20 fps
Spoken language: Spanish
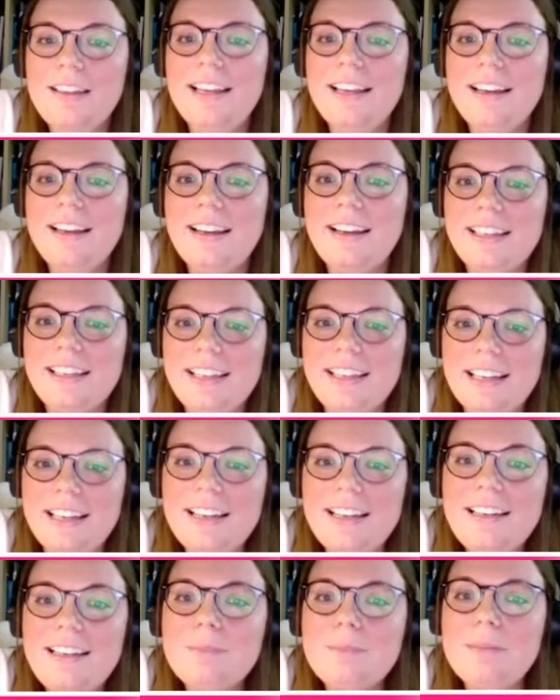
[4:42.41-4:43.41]
En
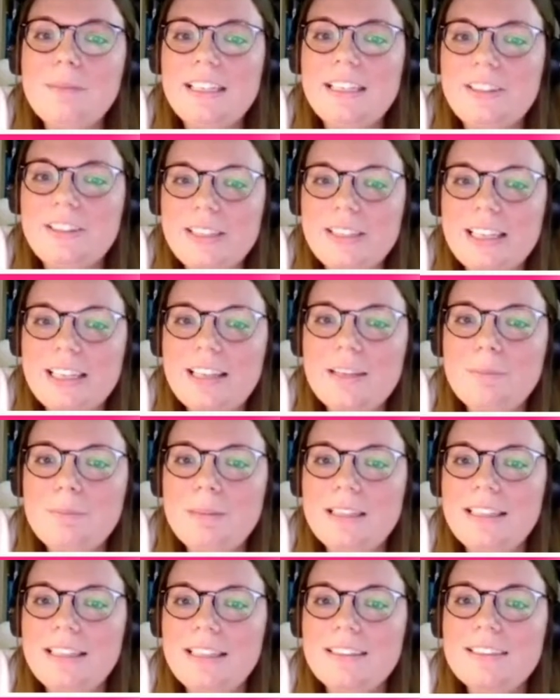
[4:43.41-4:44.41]
general, la mayoría de
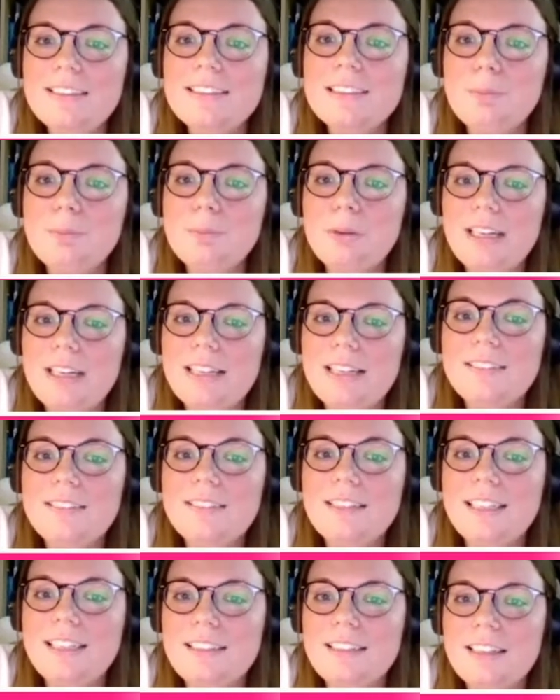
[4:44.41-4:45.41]
pacientes se
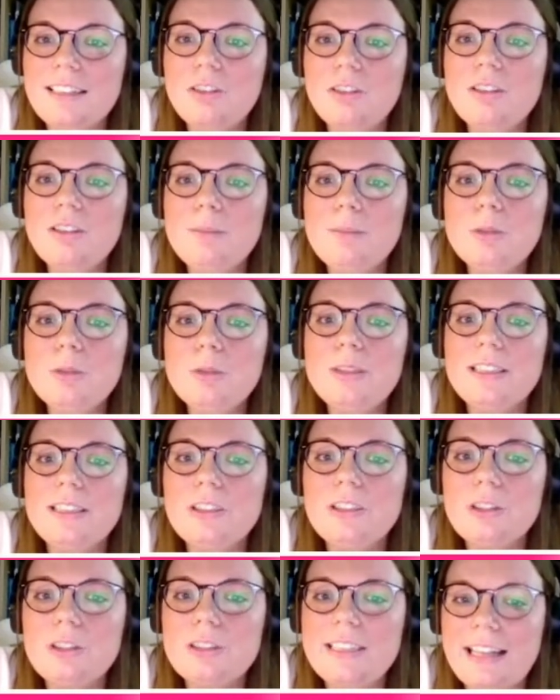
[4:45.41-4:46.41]
podrán tratar con
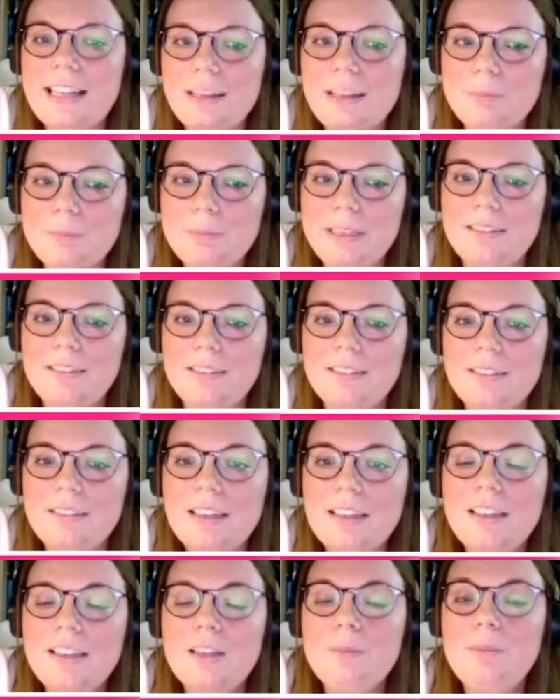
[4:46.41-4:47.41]
inmunoterapia,
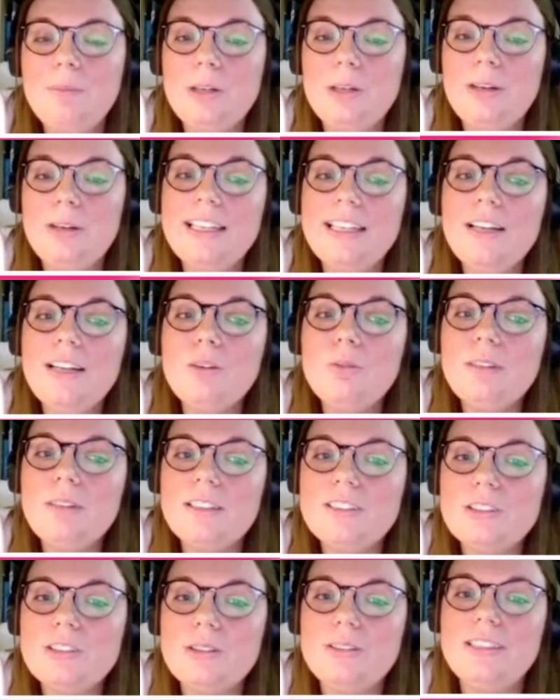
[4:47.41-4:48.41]
pero hay
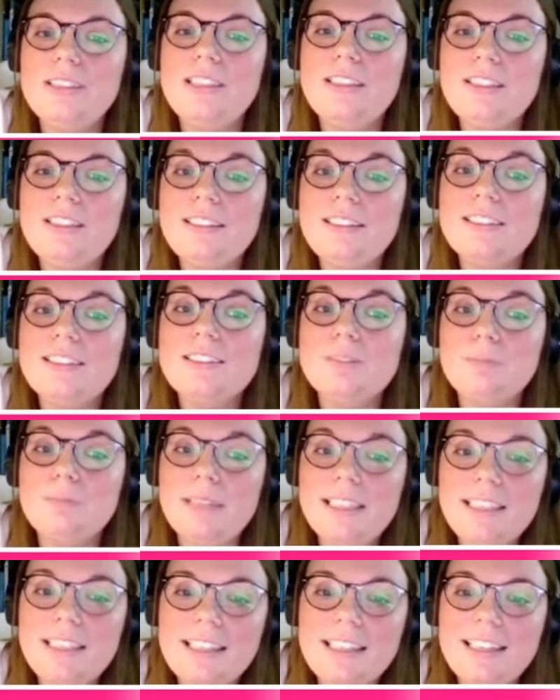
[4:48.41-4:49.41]
algunas condiciones
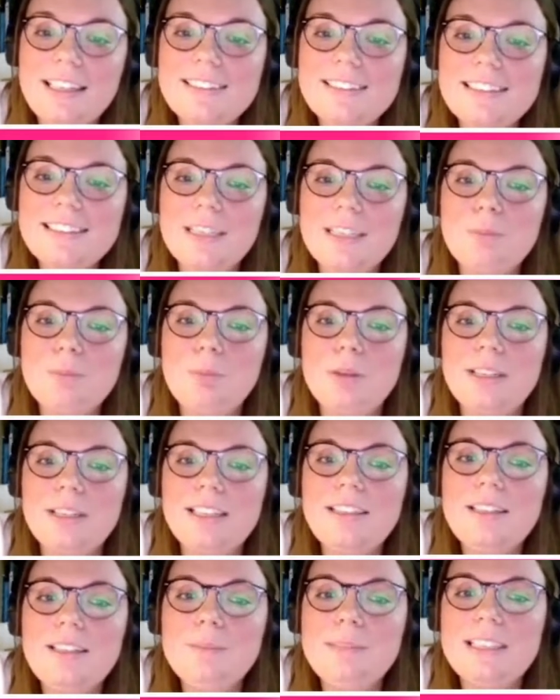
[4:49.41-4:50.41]
médicas que
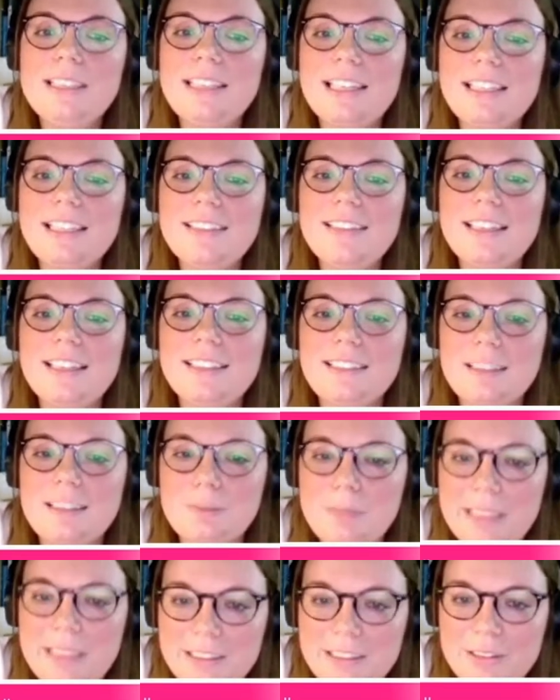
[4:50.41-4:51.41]
pueden limitar el
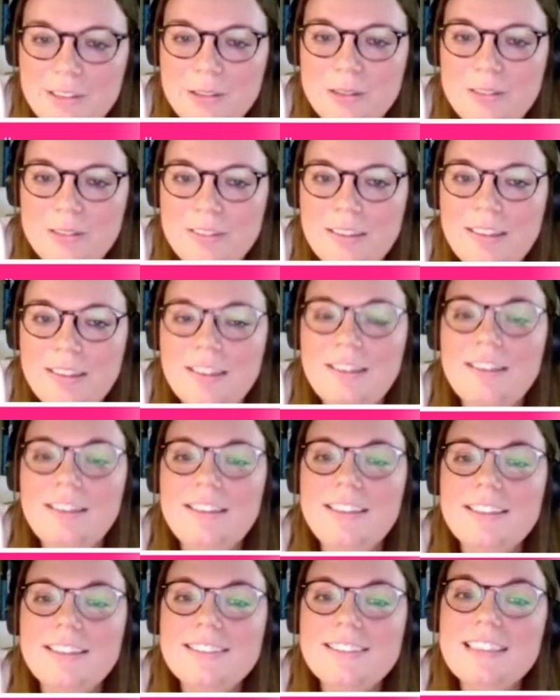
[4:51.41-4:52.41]
tratamiento.
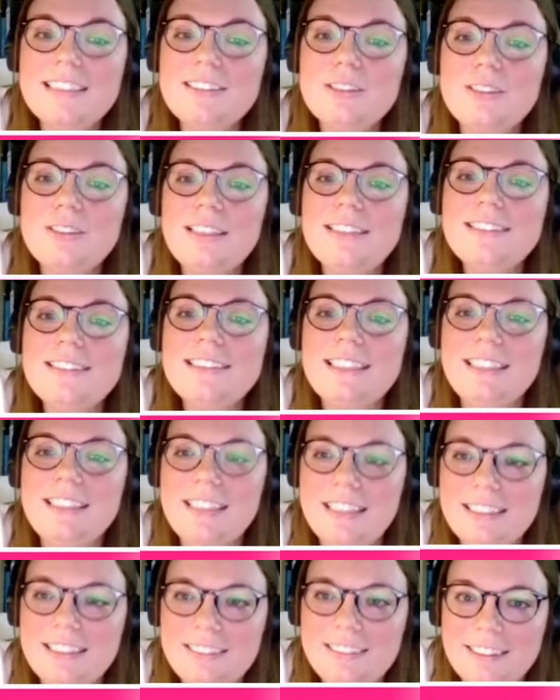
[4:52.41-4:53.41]
Y estas son las
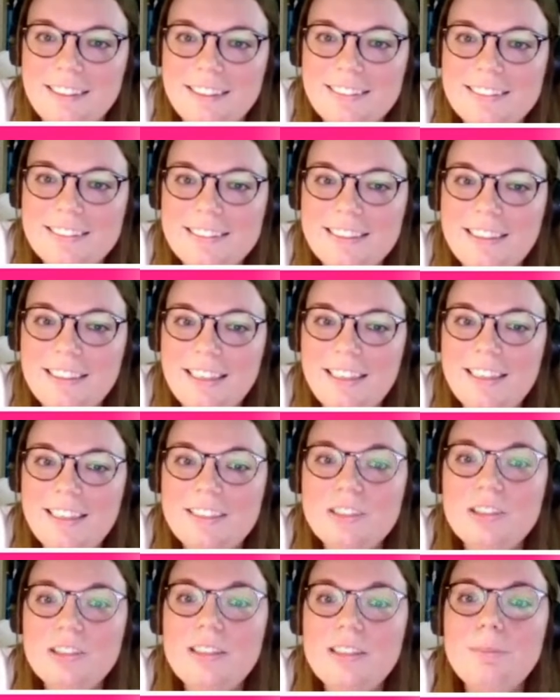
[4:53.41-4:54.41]
siguientes. El
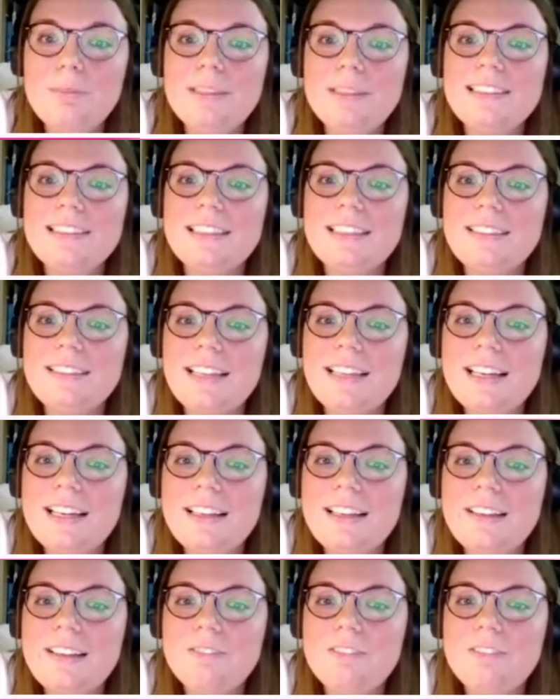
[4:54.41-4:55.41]
hecho de
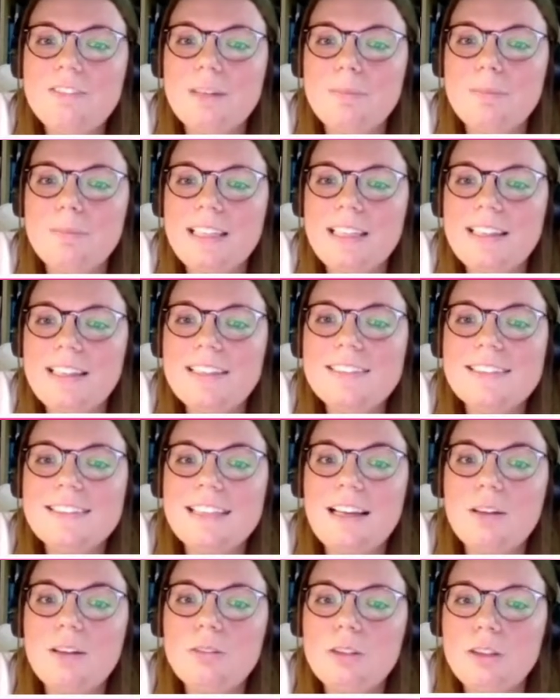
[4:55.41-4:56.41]
presentar
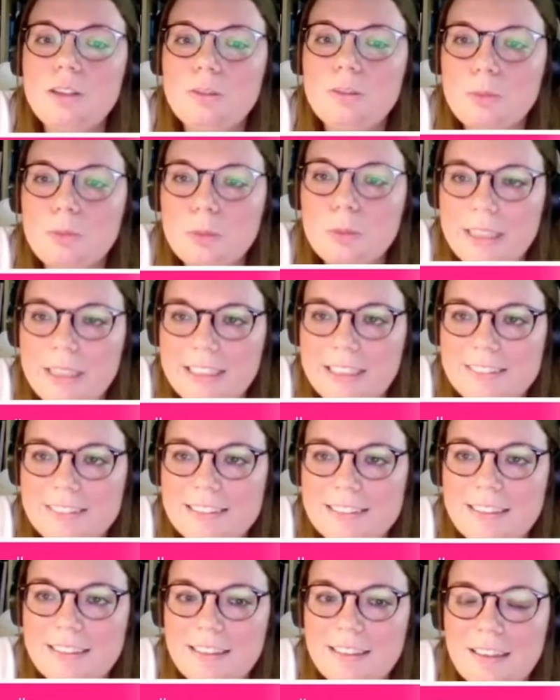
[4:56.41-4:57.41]
enfermedades
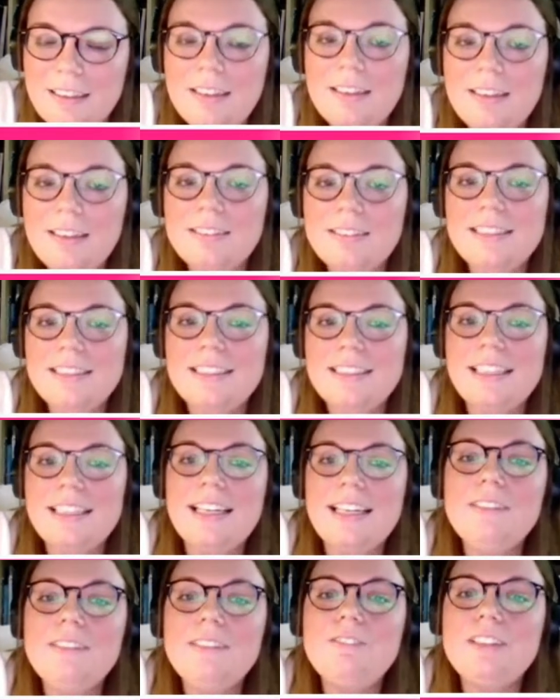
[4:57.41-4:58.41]
autoinmunes, de
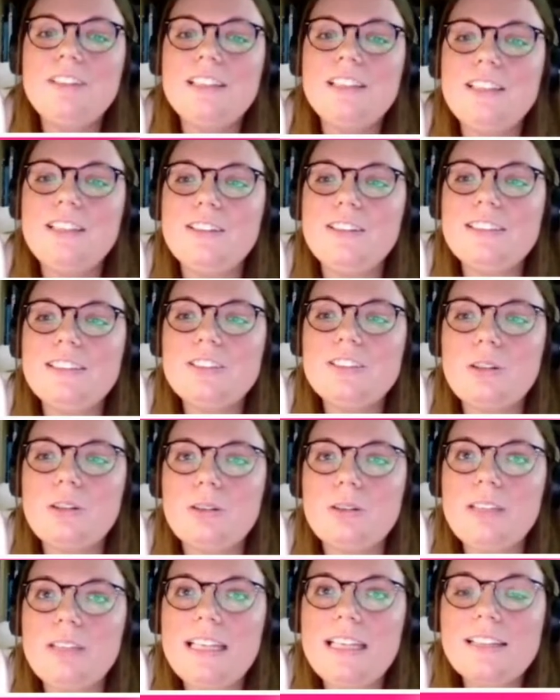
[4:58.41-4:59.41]
tener infecciones
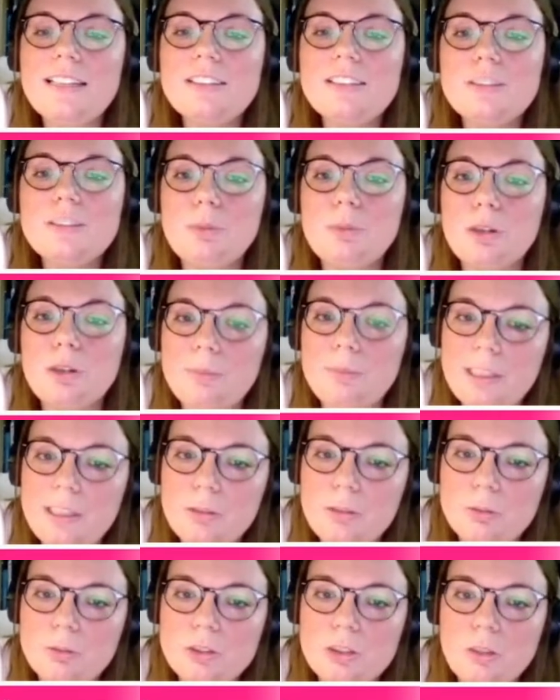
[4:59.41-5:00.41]
crónicas por
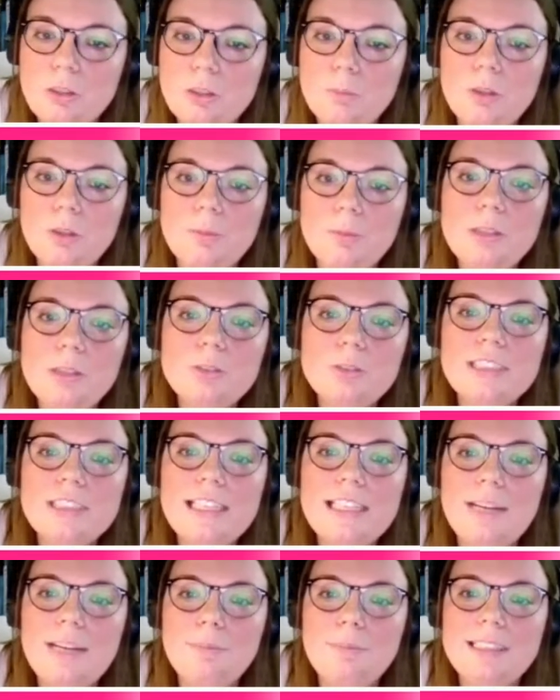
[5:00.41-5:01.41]
virus, como el virus
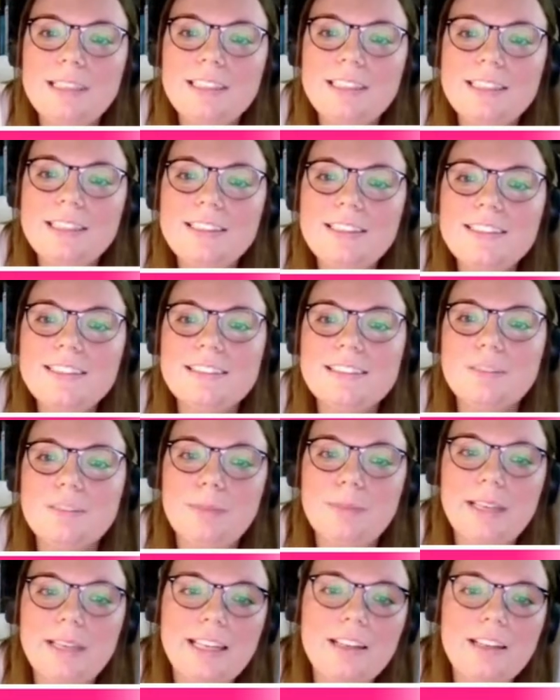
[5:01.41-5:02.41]
de la hepatitis
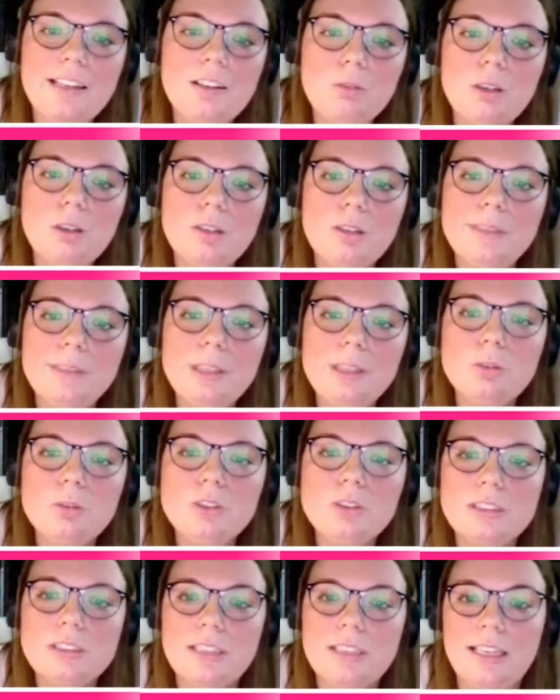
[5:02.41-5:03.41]
B o el
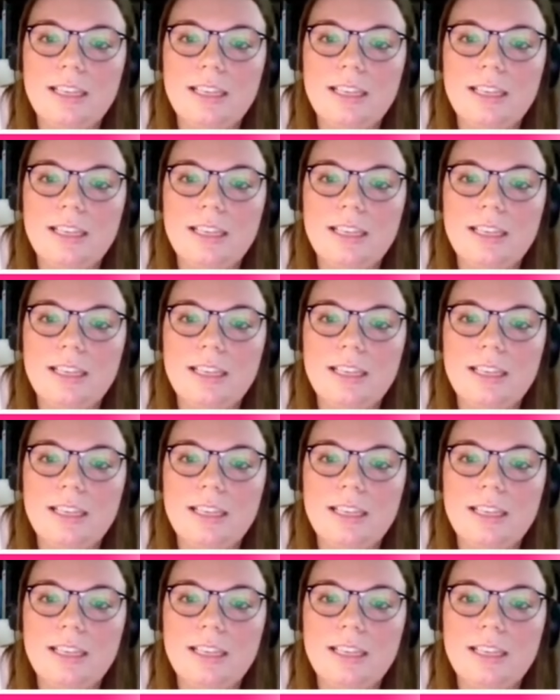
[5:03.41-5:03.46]
virus